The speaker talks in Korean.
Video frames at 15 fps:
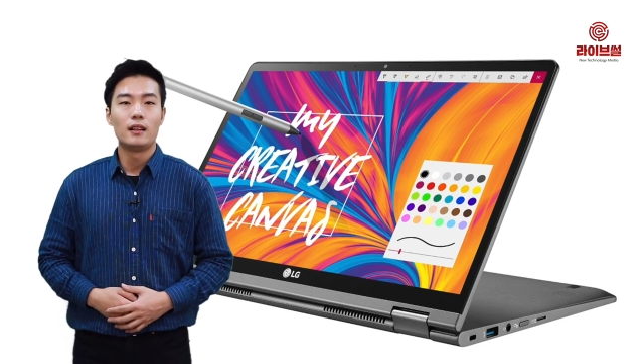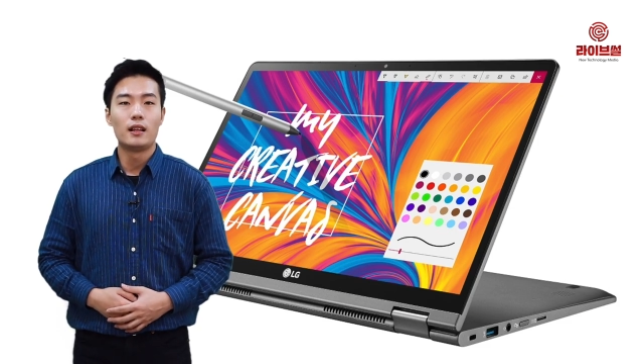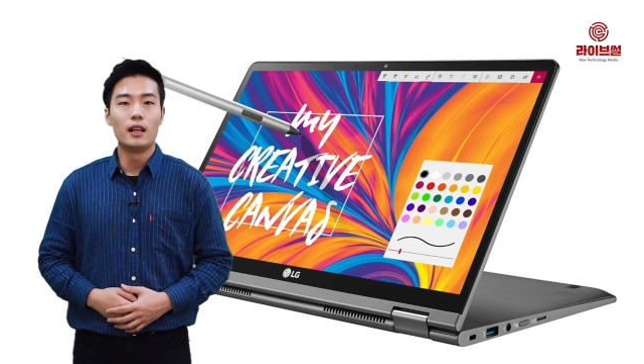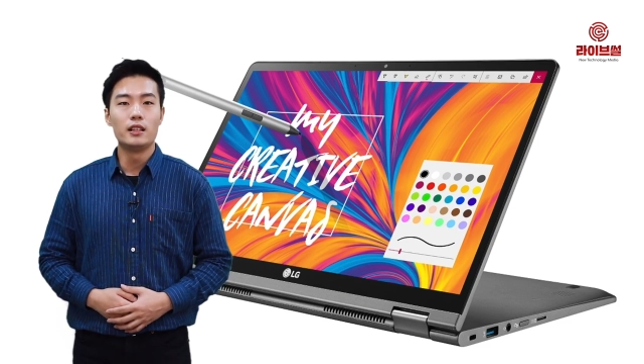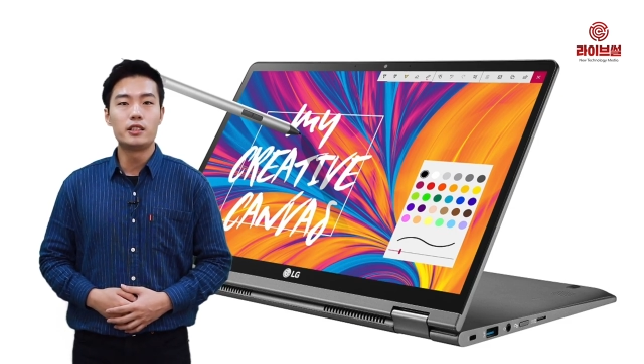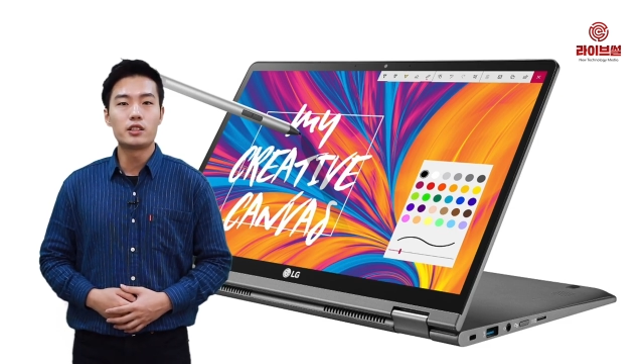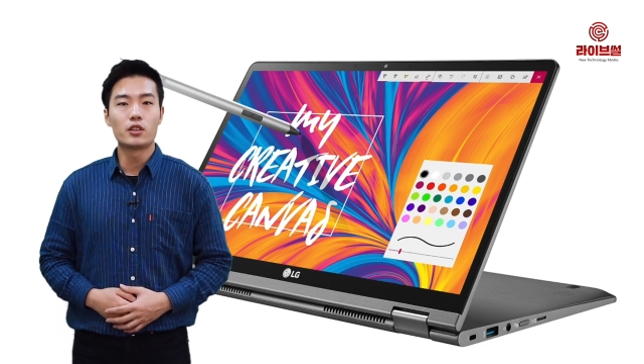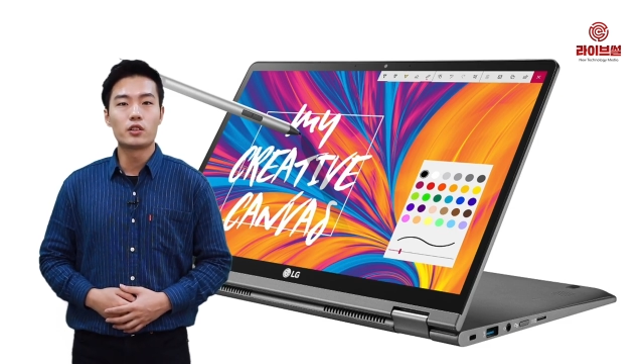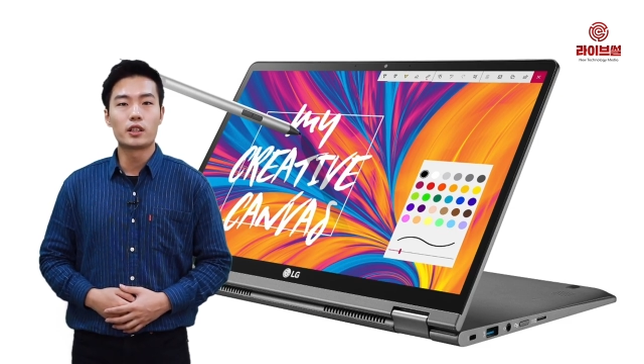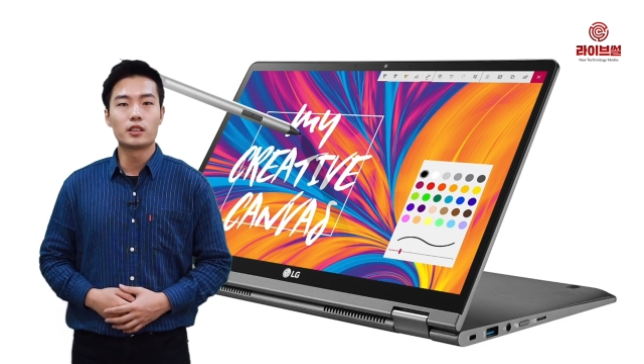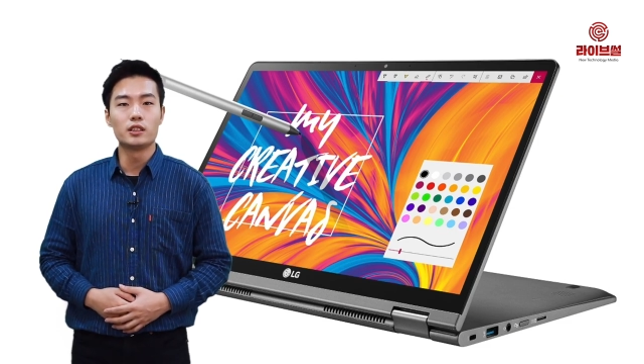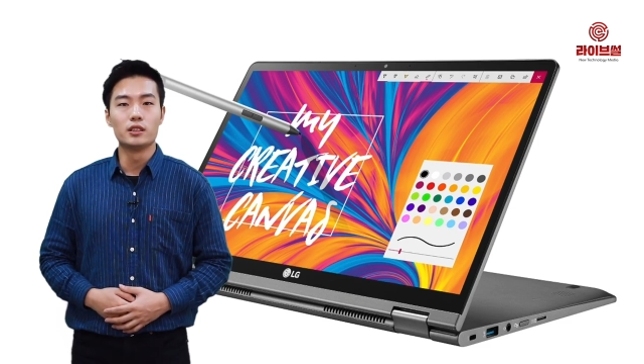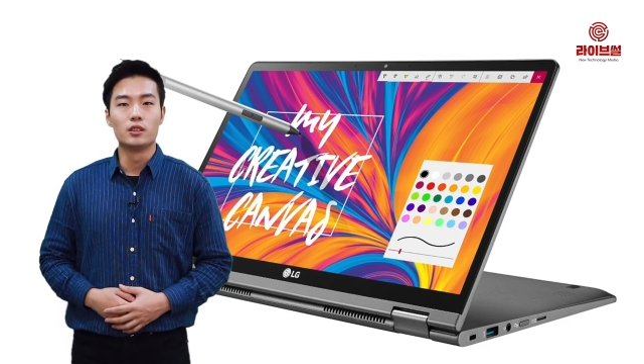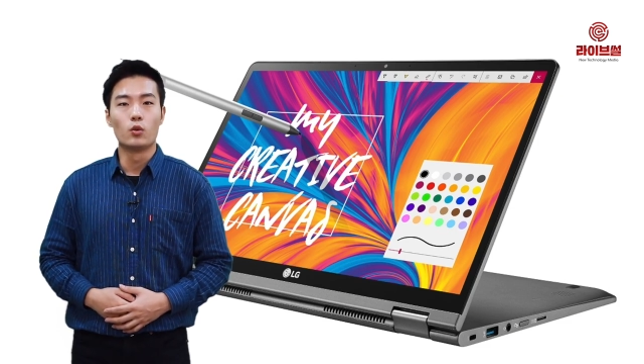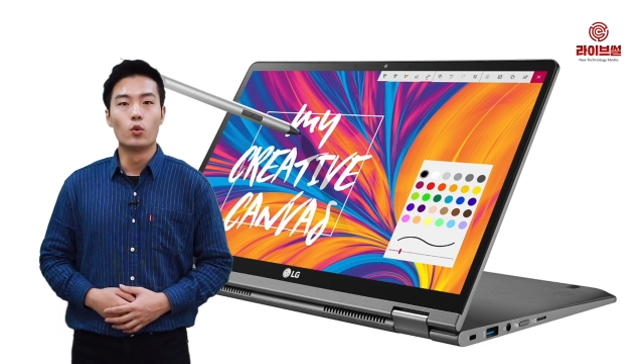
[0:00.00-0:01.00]

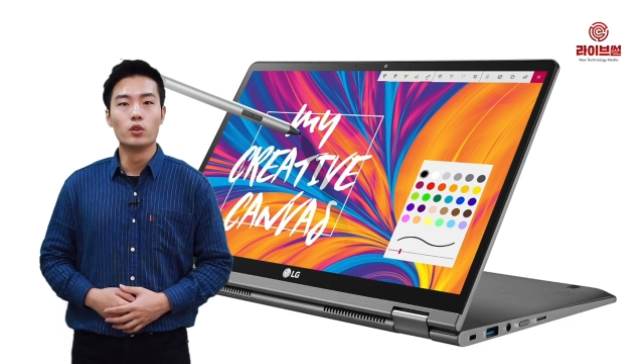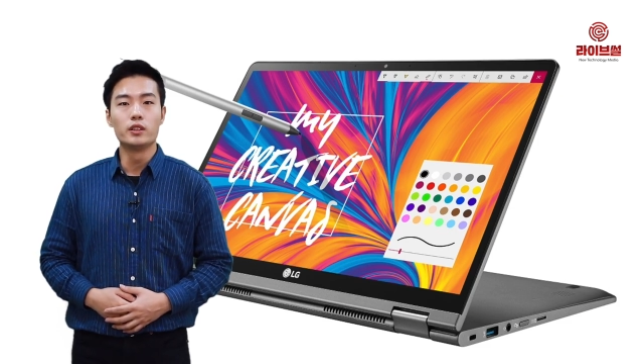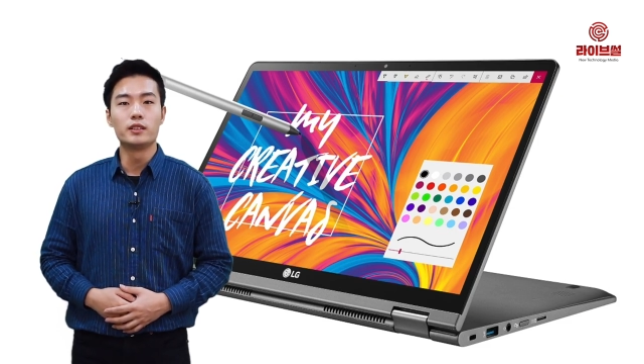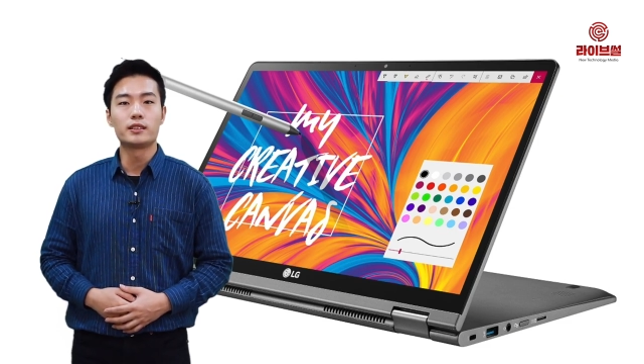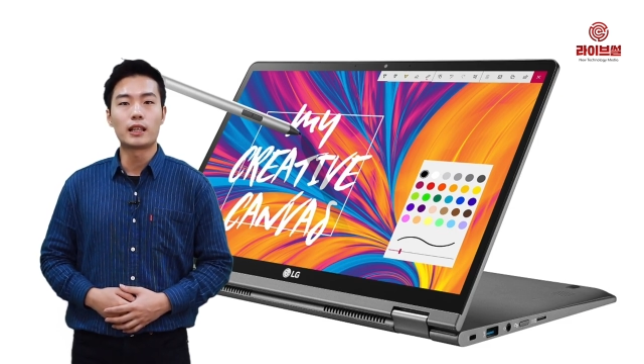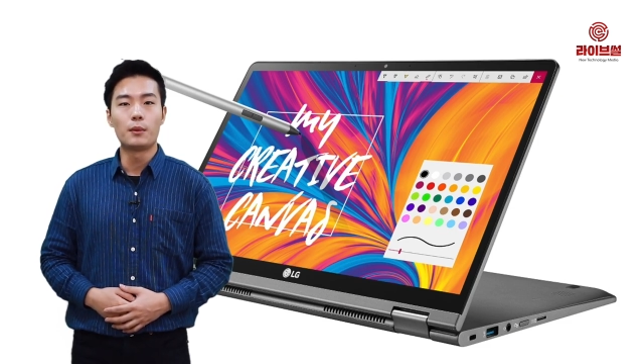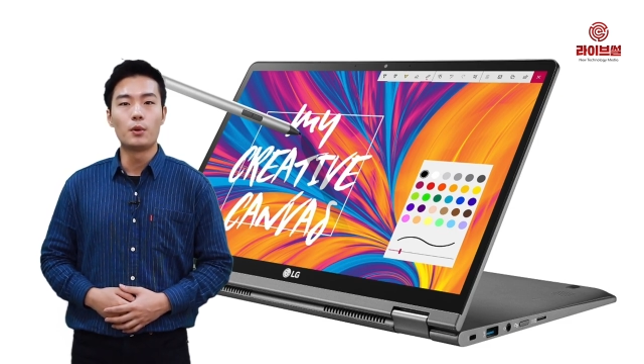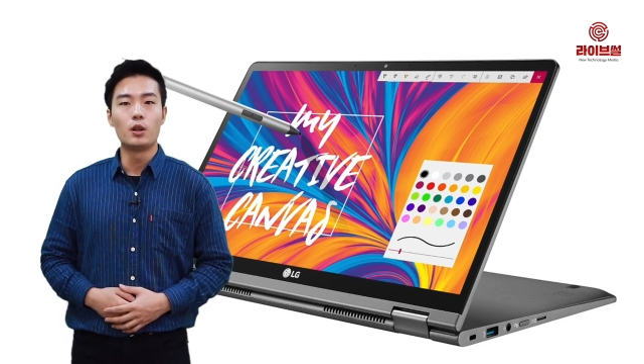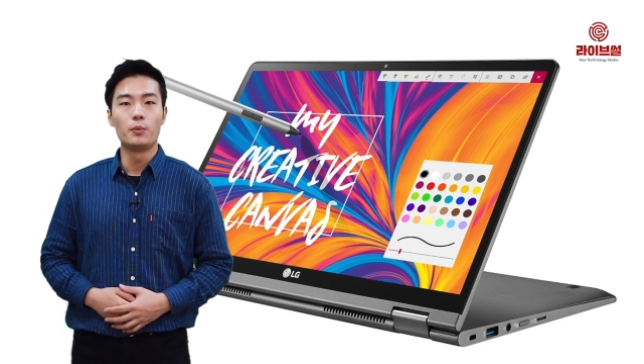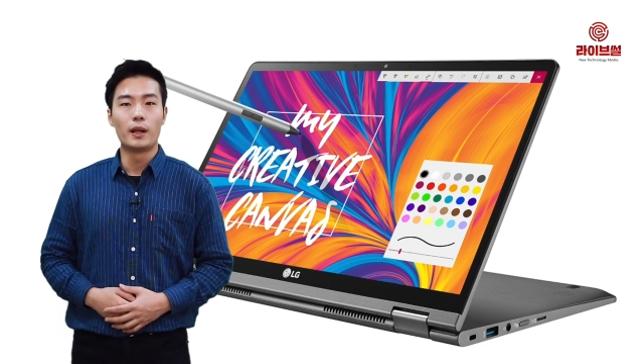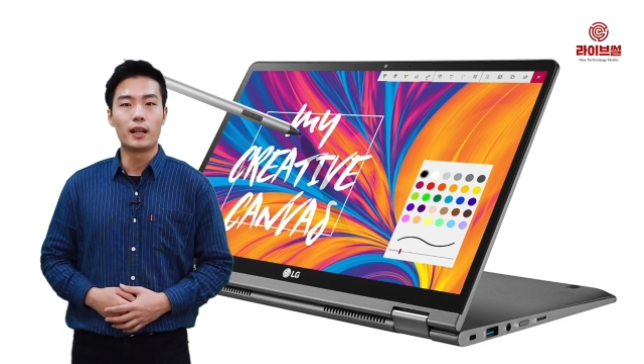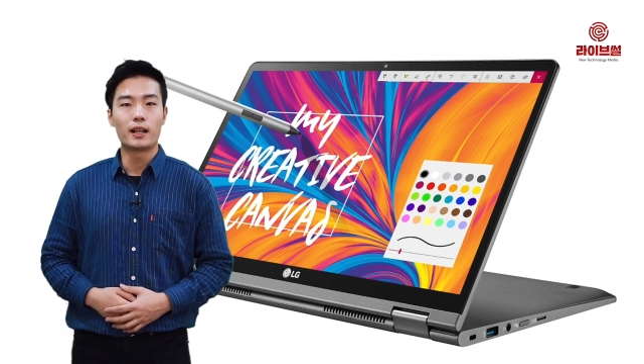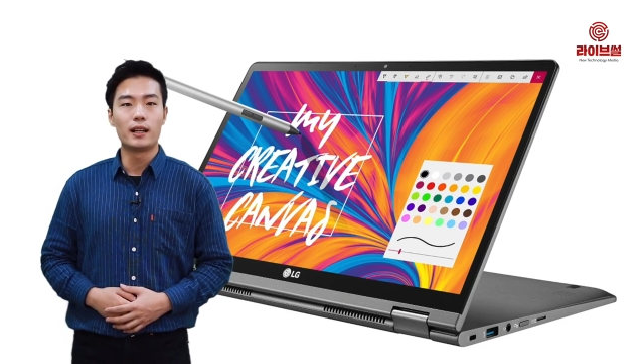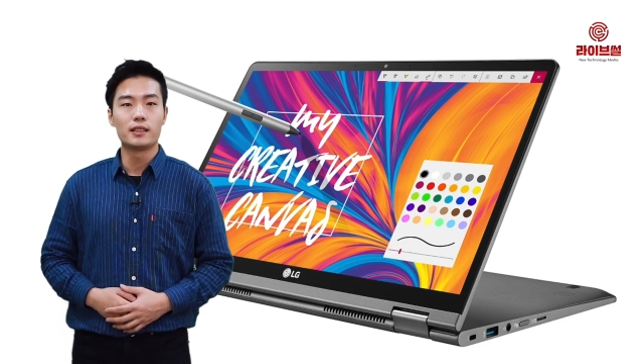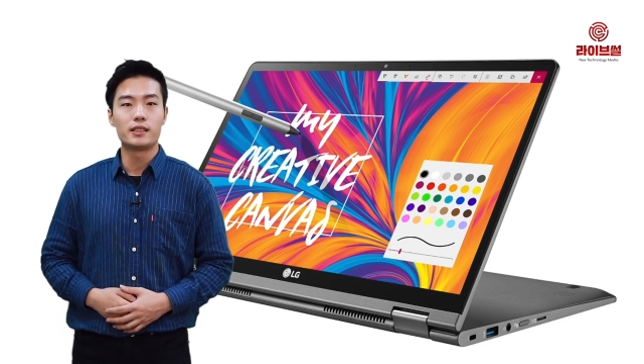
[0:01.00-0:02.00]
LG전자는 오는 3월
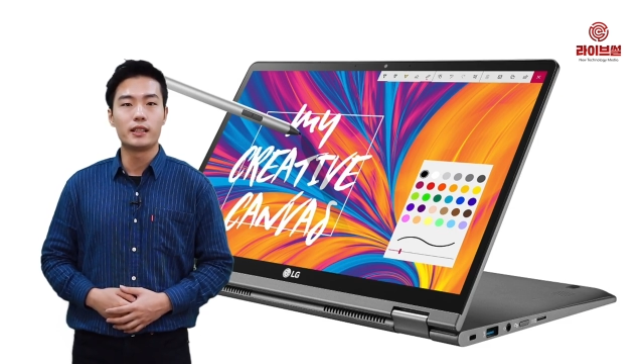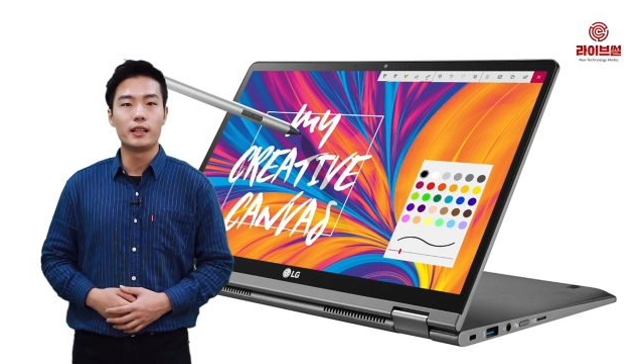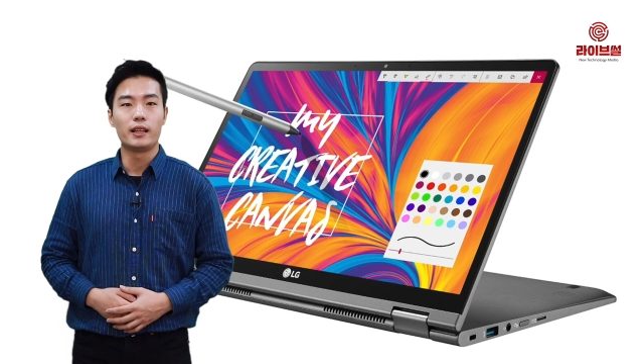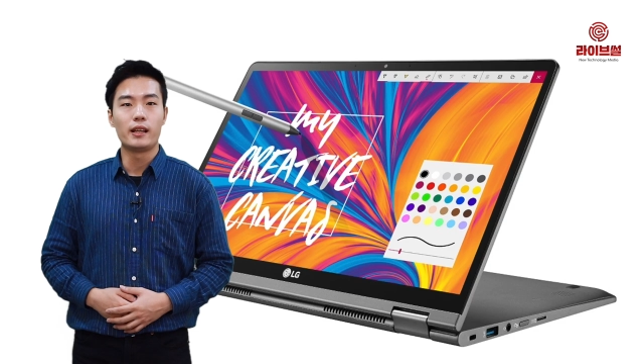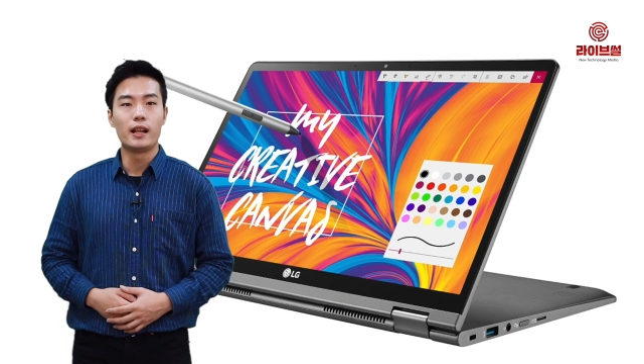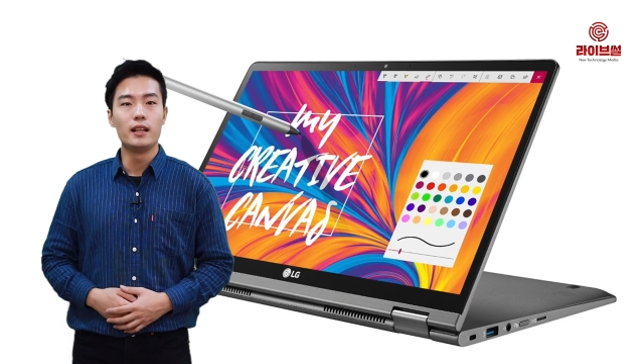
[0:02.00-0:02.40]
말까지